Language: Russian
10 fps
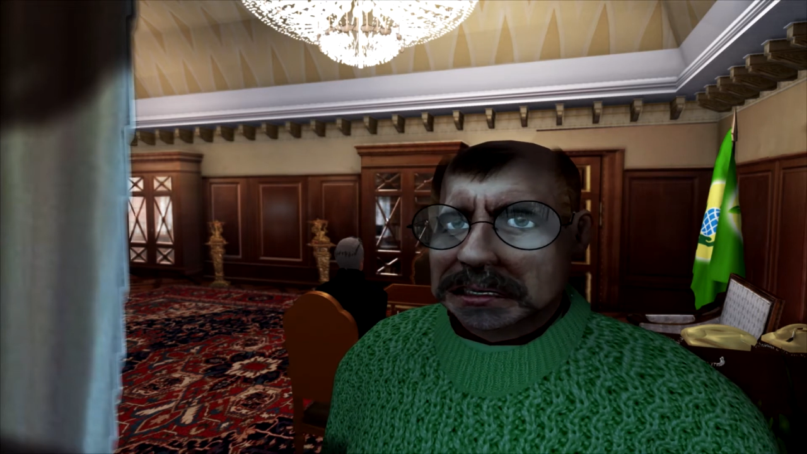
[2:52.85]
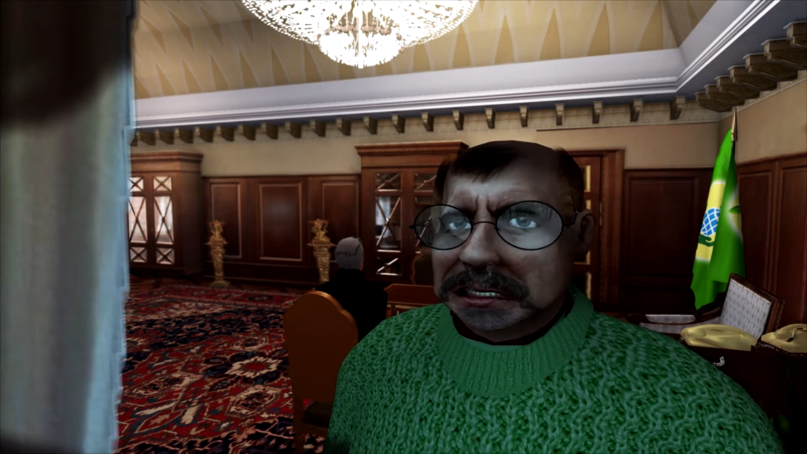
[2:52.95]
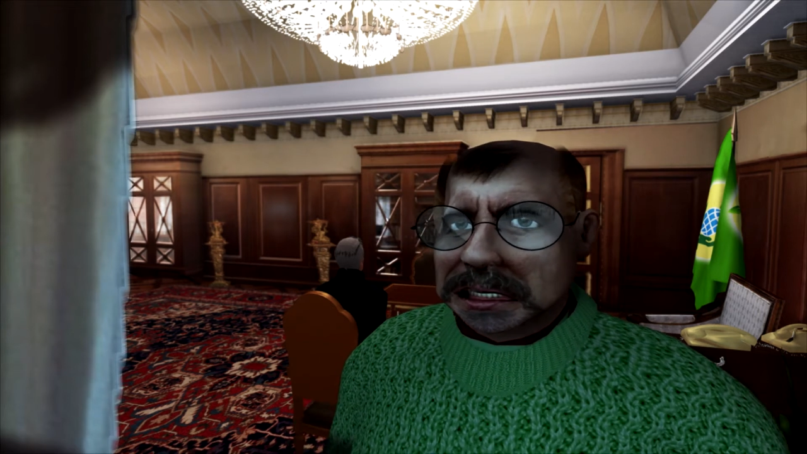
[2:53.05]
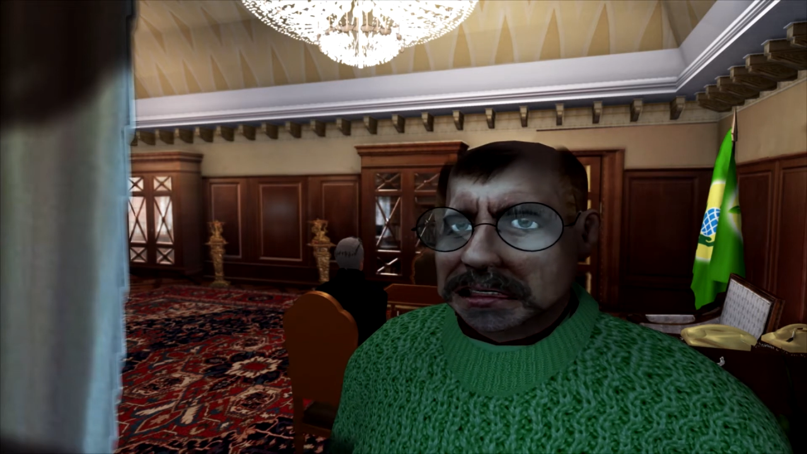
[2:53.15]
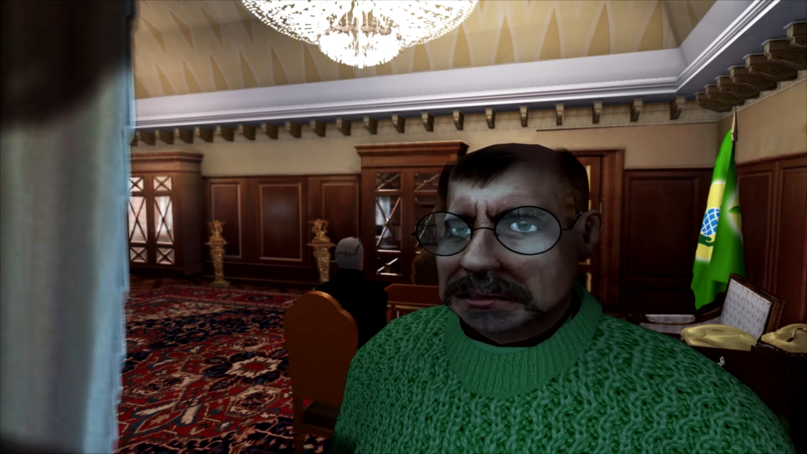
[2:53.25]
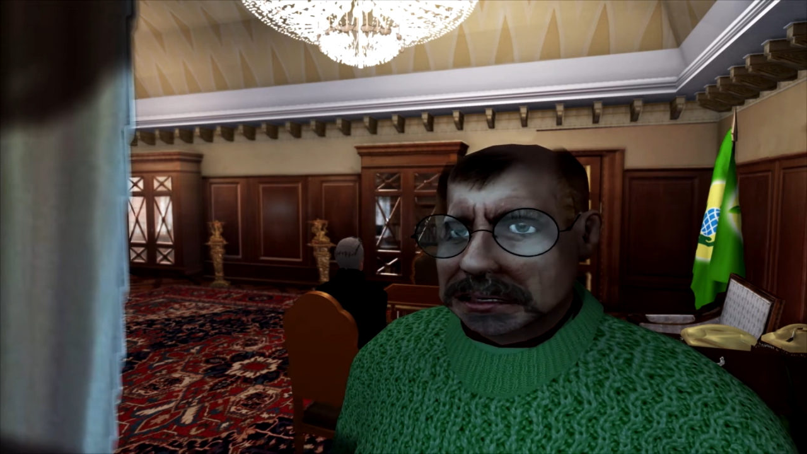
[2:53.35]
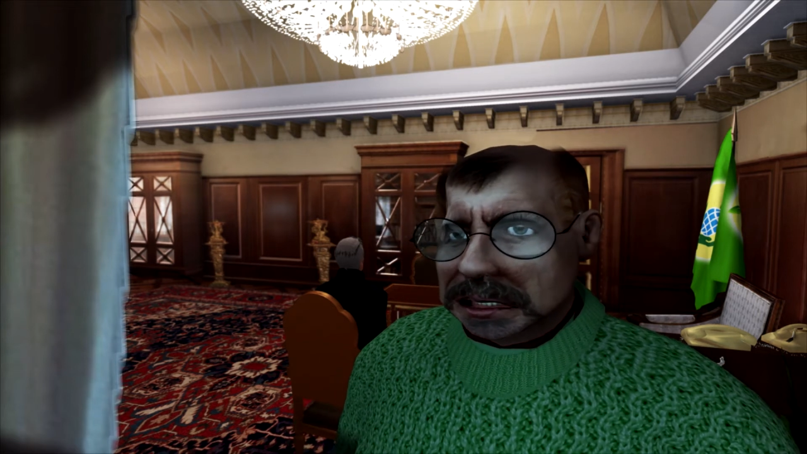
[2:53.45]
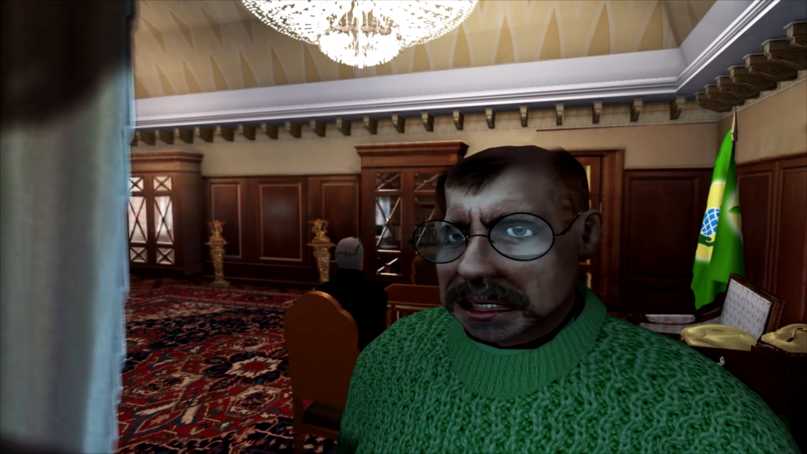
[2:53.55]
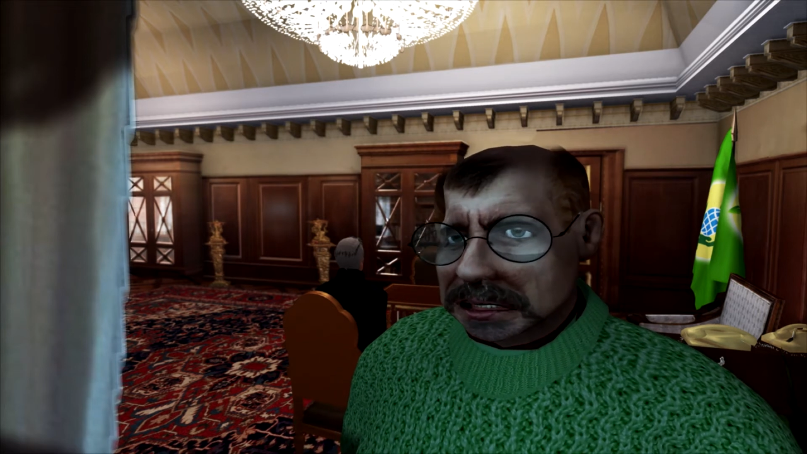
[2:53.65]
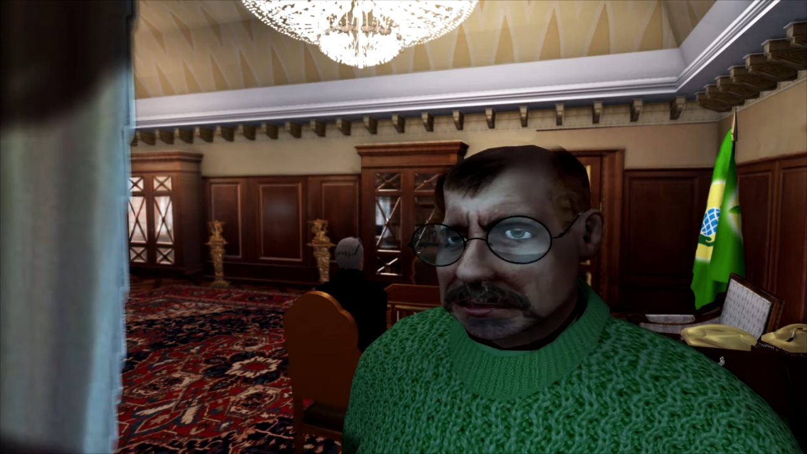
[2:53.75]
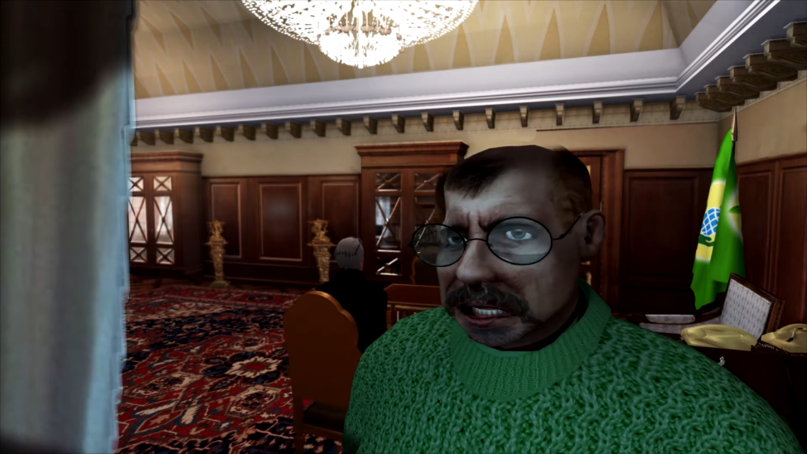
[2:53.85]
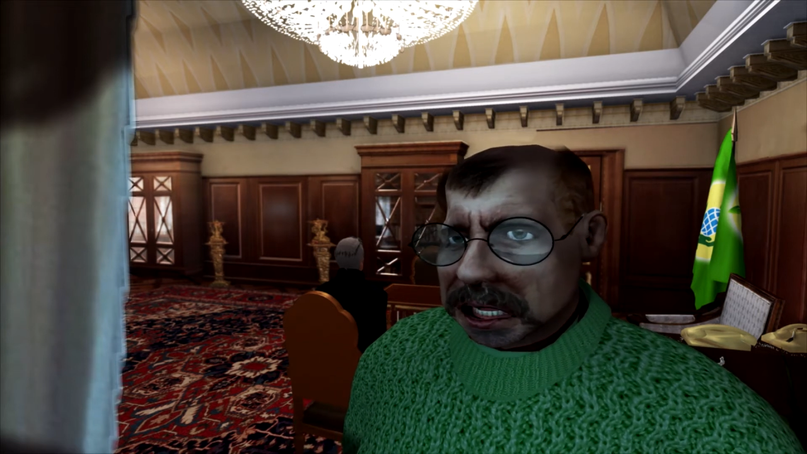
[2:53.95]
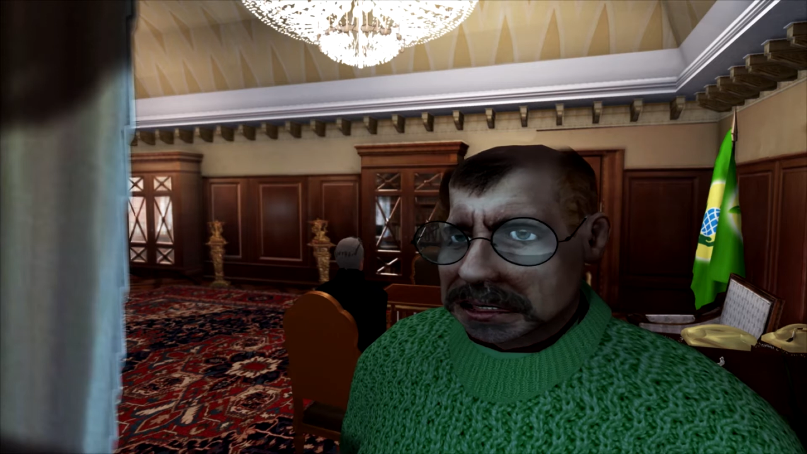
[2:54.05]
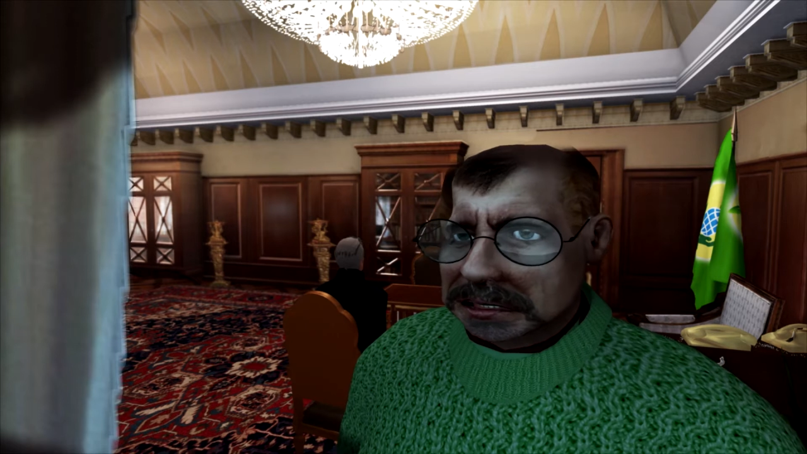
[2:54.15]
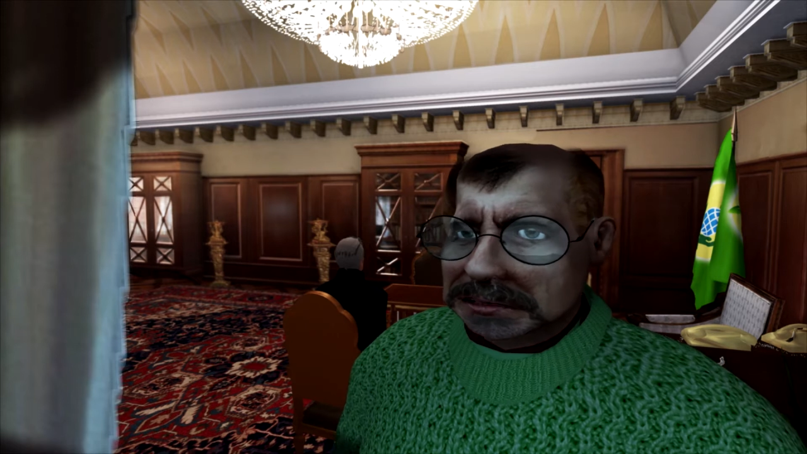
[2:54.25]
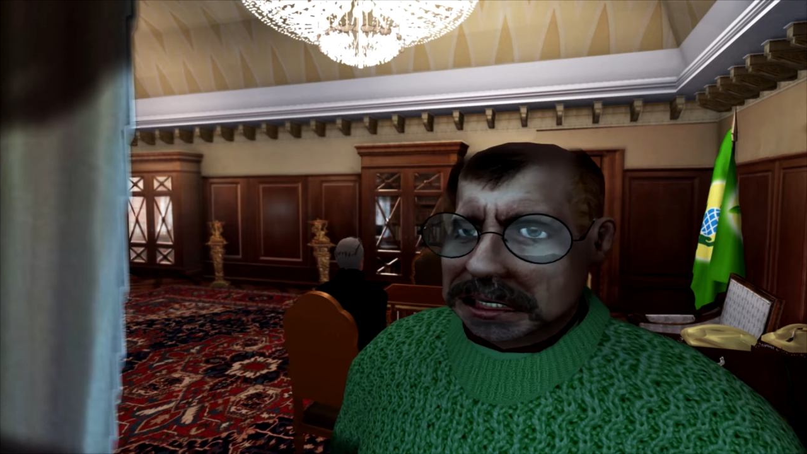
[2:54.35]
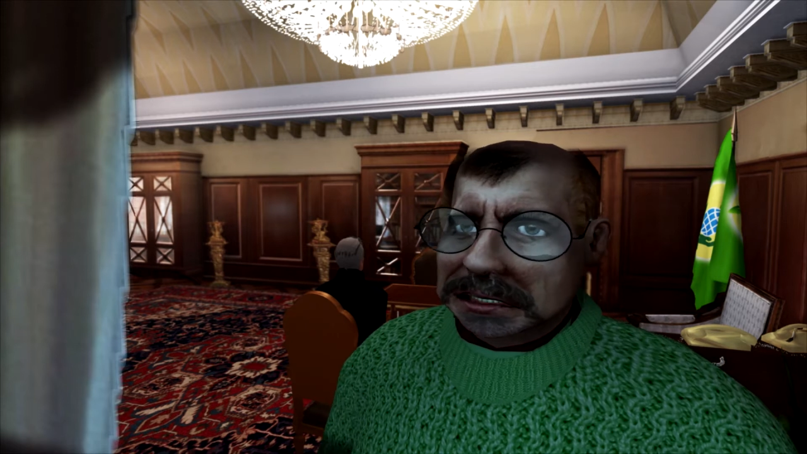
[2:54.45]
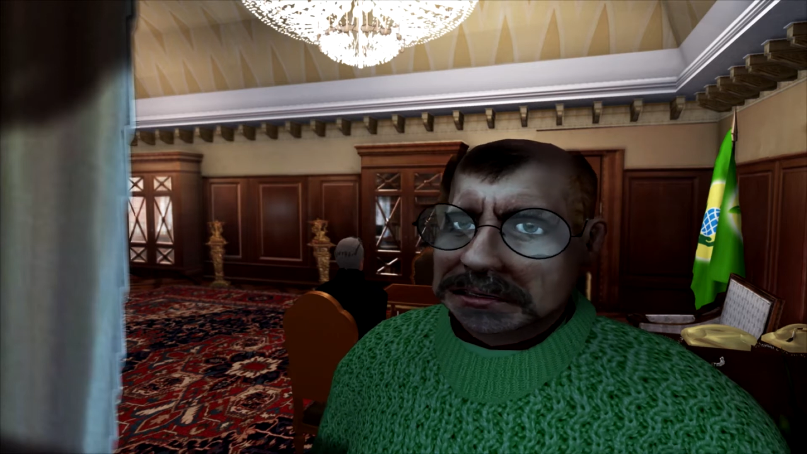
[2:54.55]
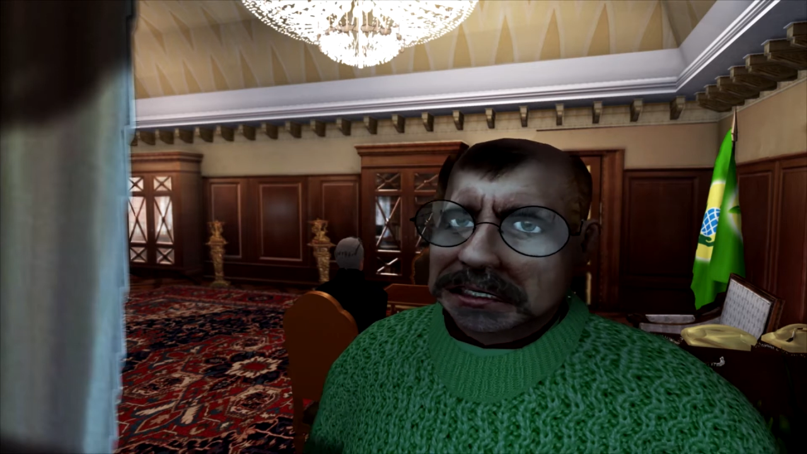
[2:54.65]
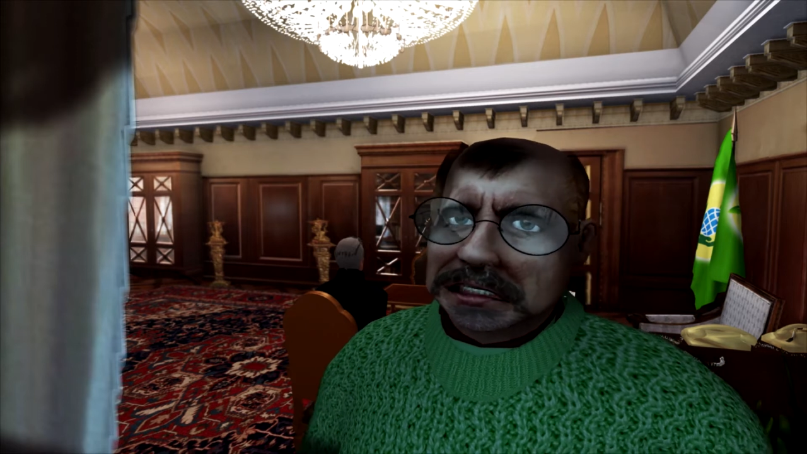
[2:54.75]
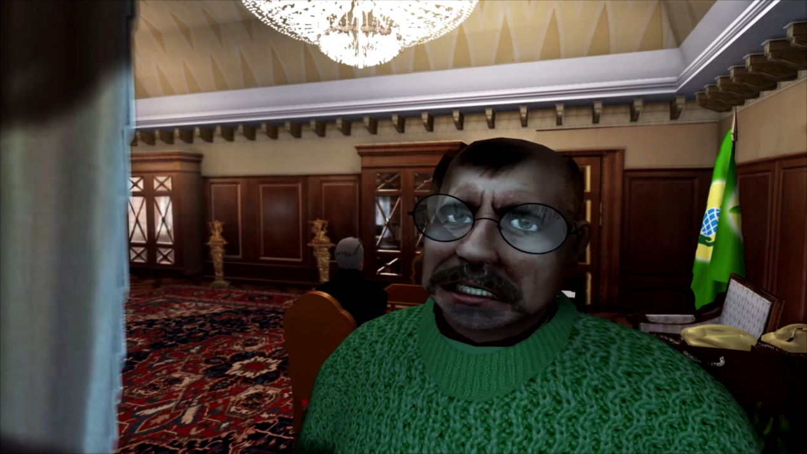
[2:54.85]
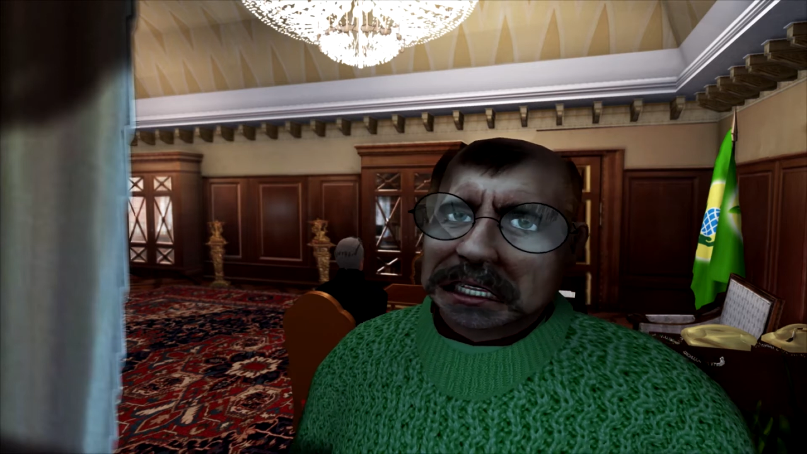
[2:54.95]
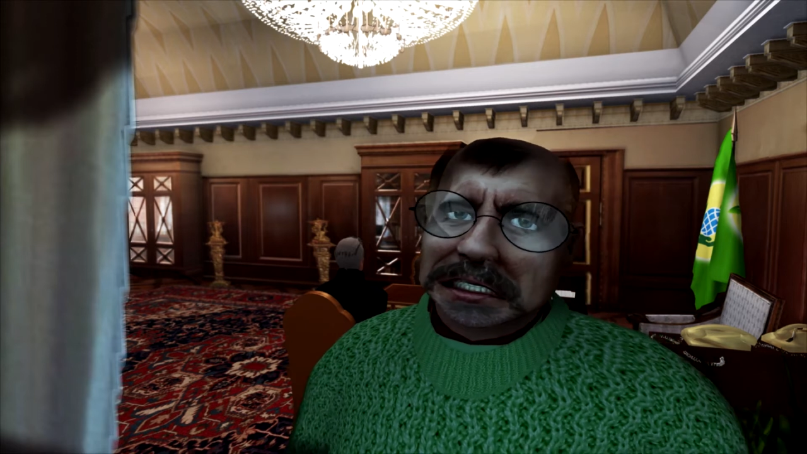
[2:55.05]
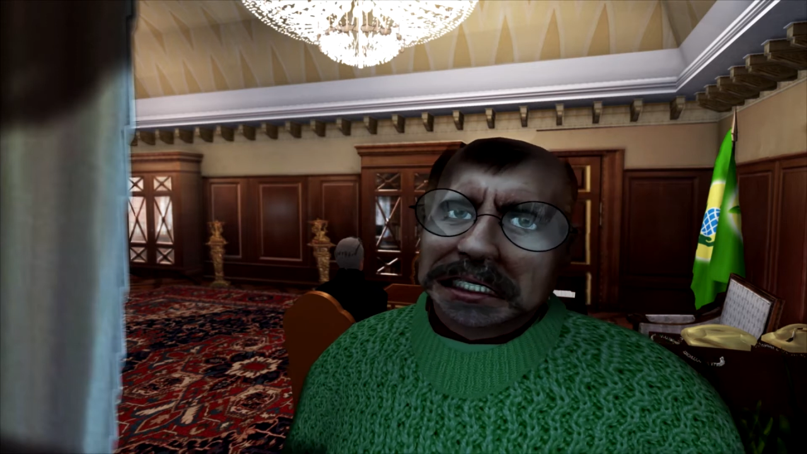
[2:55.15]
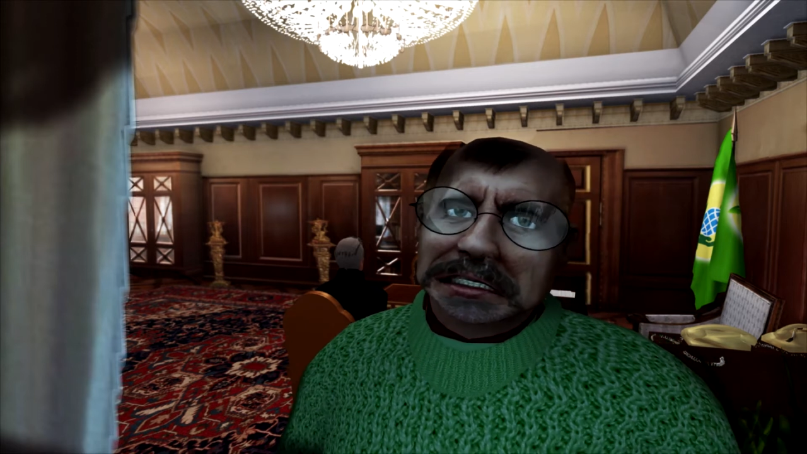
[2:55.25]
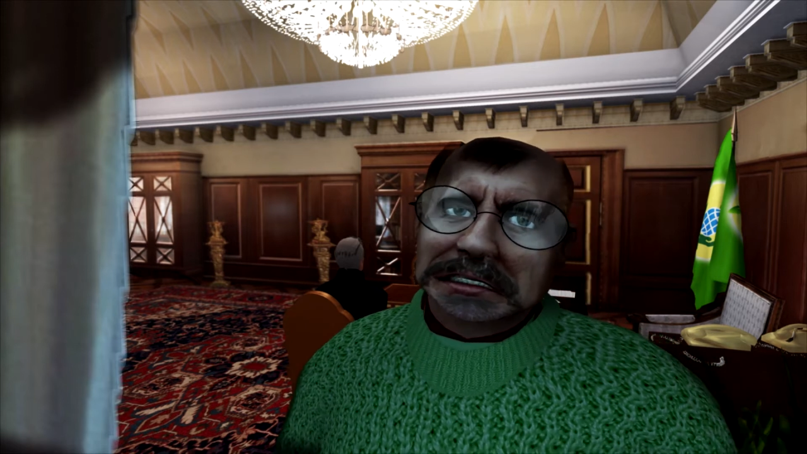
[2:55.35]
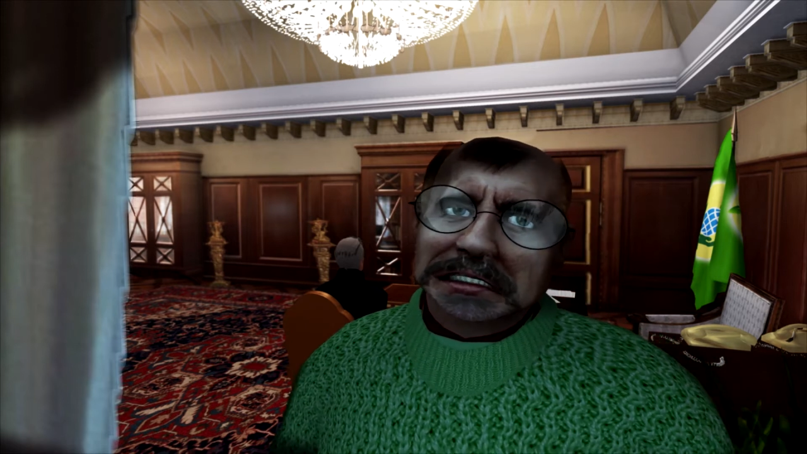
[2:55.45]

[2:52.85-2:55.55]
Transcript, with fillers: по этим книгам можно будет восстановить